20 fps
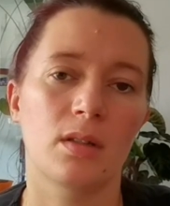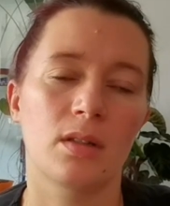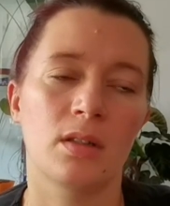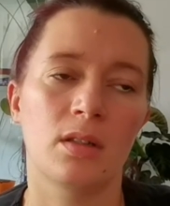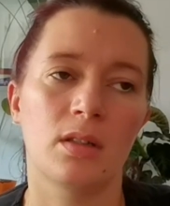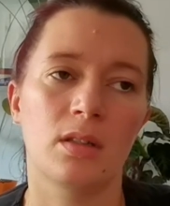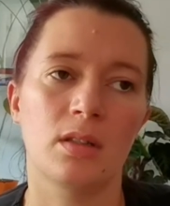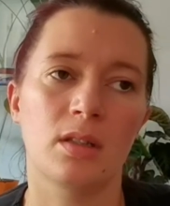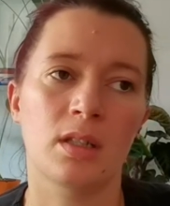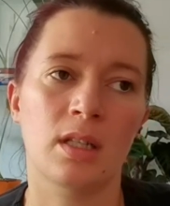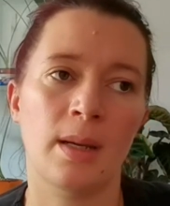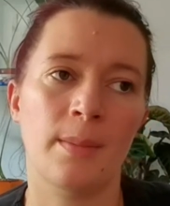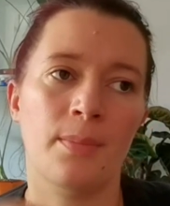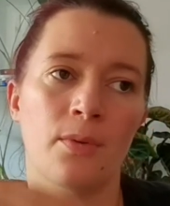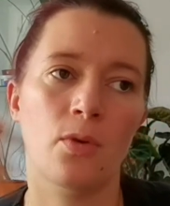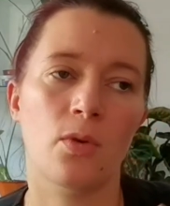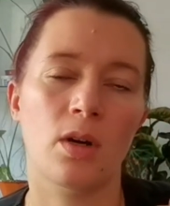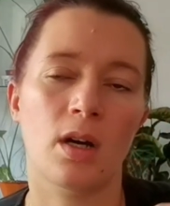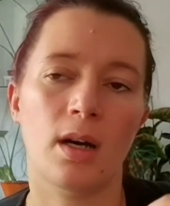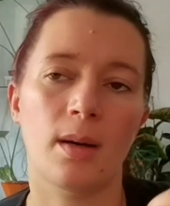äh, in einem
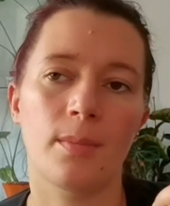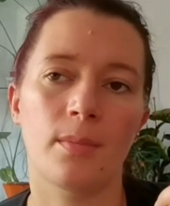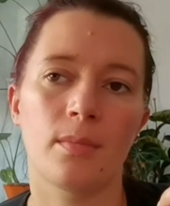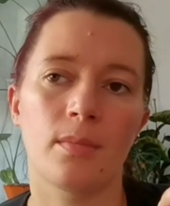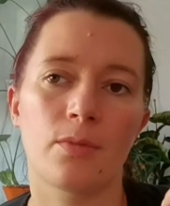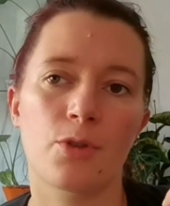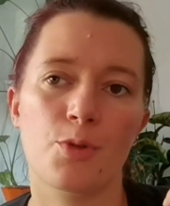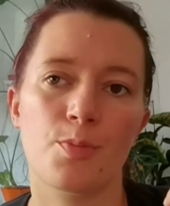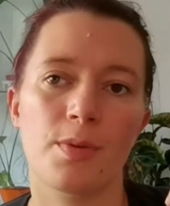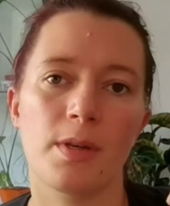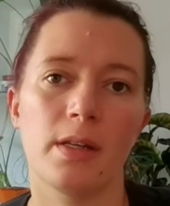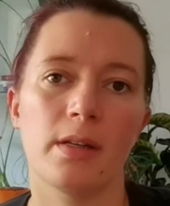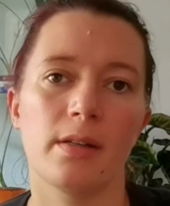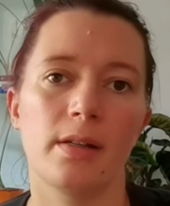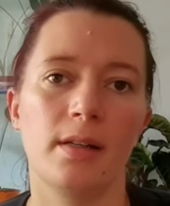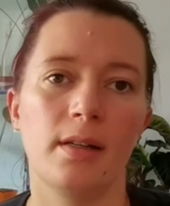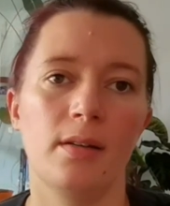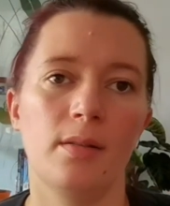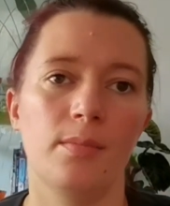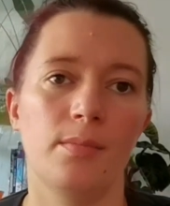Programm
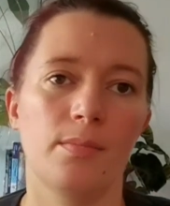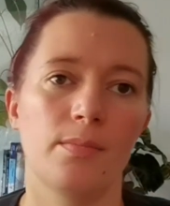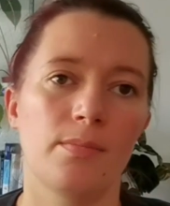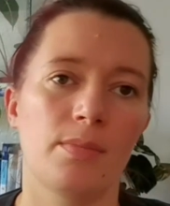spielen,